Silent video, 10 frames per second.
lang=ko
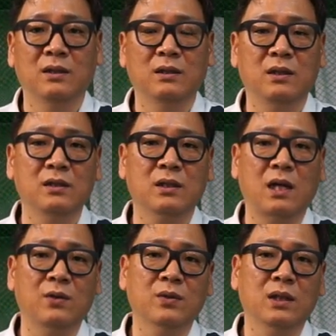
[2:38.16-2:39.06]
근데 이제
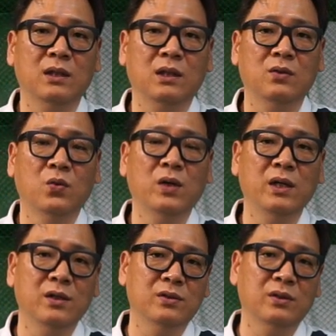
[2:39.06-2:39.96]
간혹 가다가
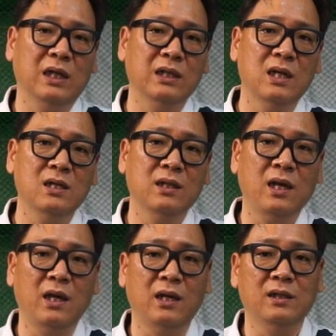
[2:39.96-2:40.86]
롱아이언에서 나긴
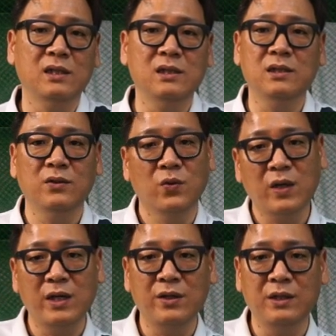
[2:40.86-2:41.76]
하는데, 사실은
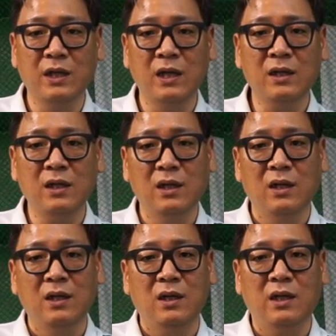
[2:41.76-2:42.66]
롱아이언이나
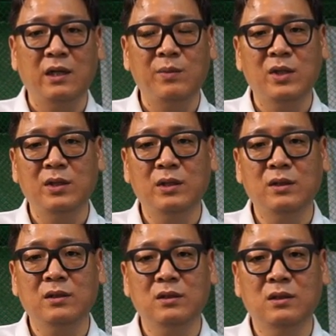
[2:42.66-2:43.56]

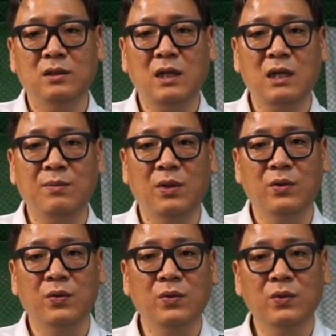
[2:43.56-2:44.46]
아니면은
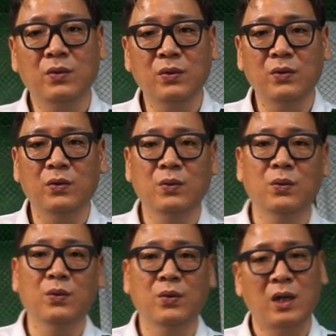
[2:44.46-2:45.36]
드라이버 이런
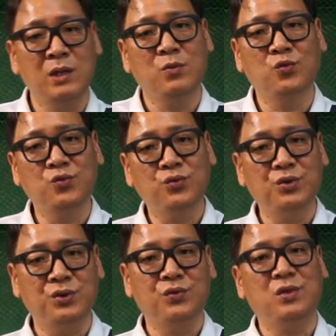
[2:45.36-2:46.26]
거, 아니면
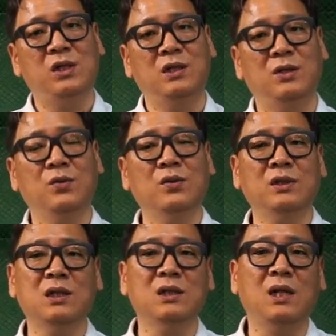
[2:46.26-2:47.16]
우드, 유틸리티 이런 거
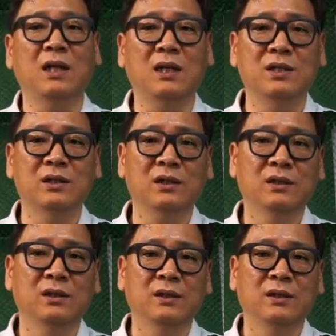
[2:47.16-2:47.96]
생크가 잘 안 나죠.